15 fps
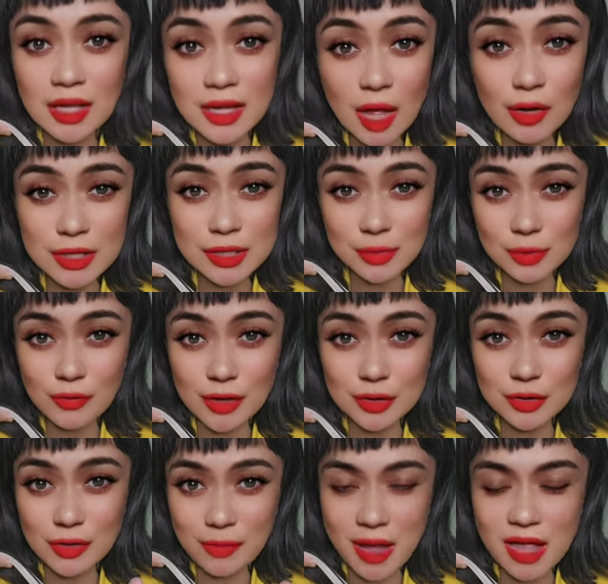Now, let's move on
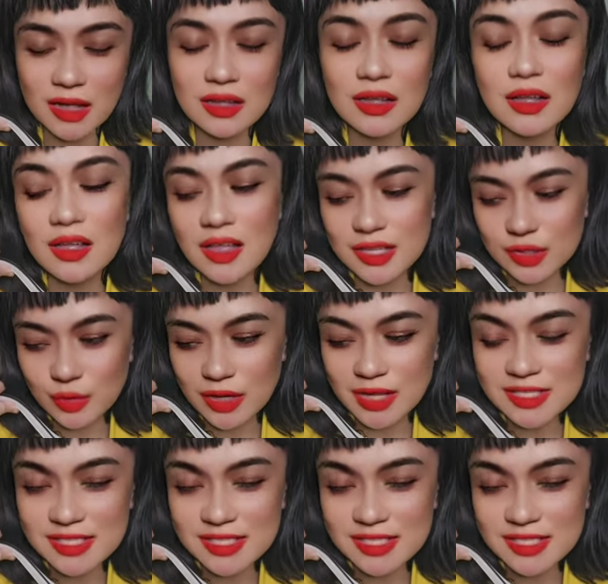to the bag. As what I